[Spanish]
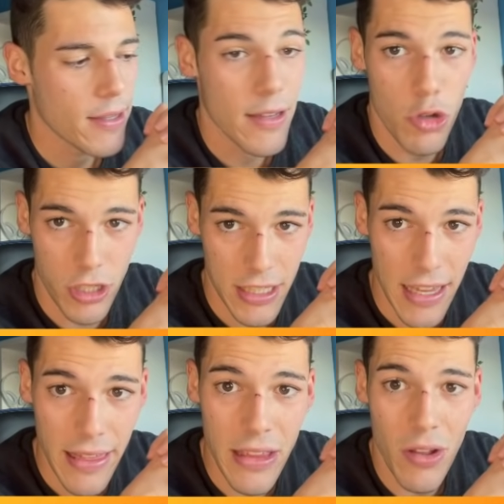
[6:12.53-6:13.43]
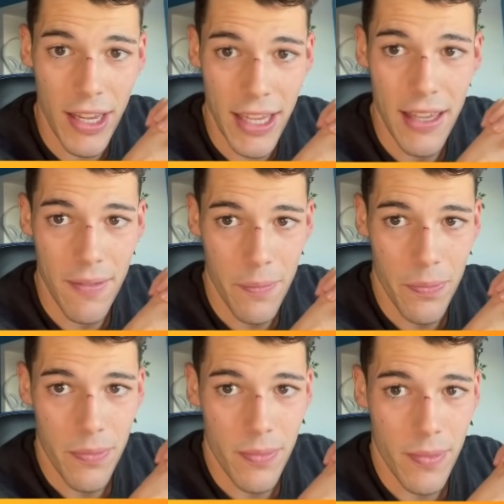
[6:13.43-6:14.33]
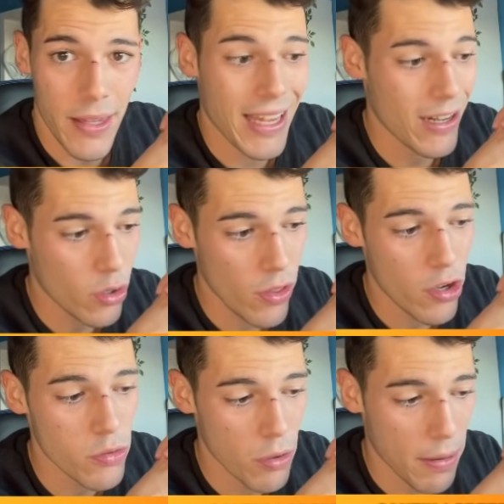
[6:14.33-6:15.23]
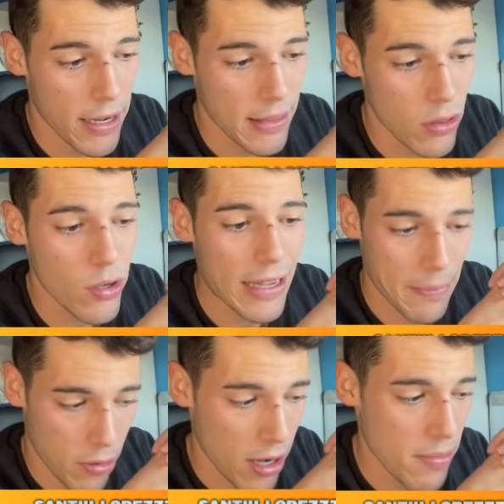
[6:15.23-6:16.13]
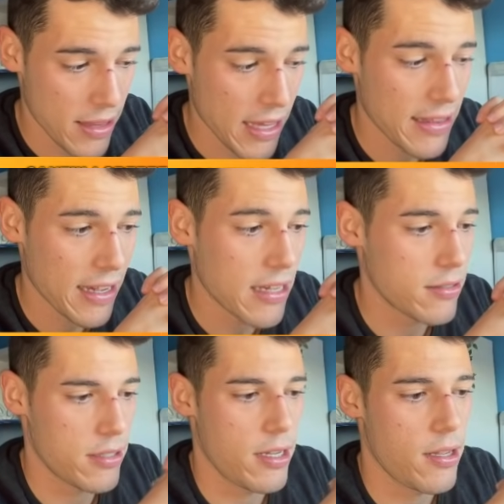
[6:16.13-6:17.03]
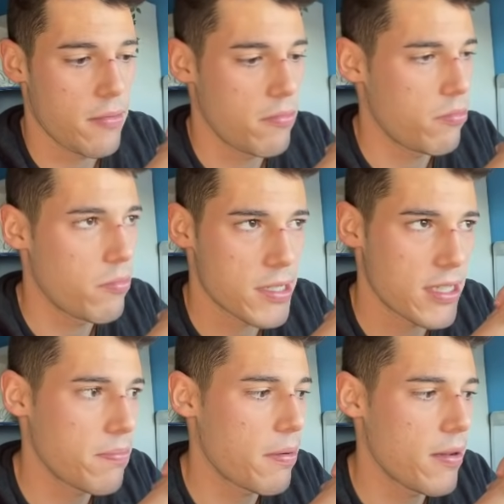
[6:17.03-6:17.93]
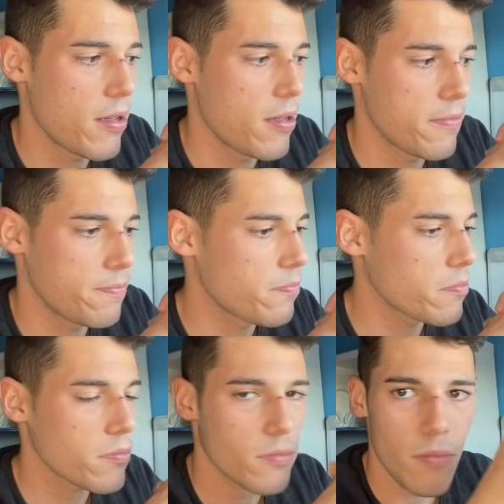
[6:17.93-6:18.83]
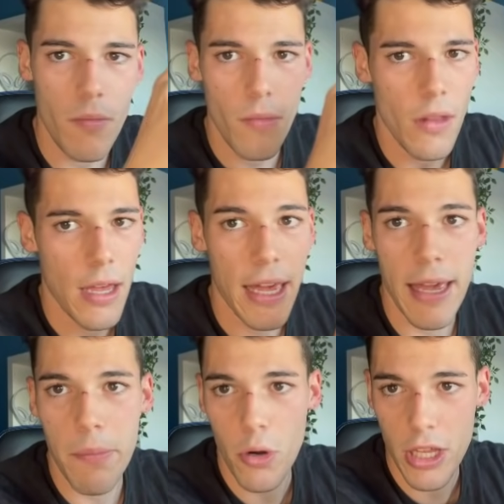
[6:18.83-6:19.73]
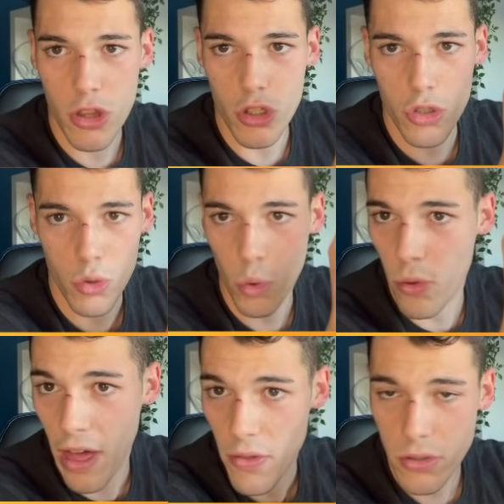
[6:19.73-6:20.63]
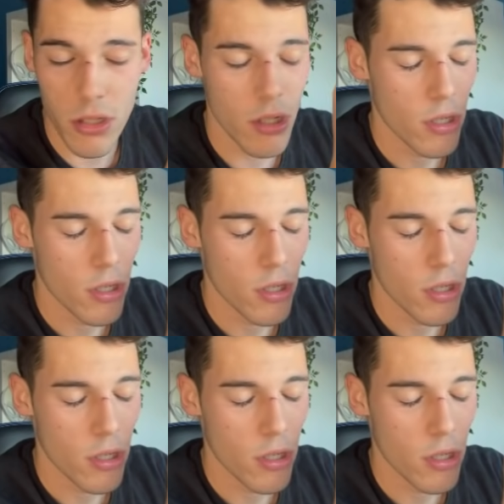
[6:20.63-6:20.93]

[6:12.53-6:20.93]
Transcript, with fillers: nos está diciendo aquí que el código es muy parecido, que probablemente tengan bastantes eh, bastante eh, eh, proyectos cruzados.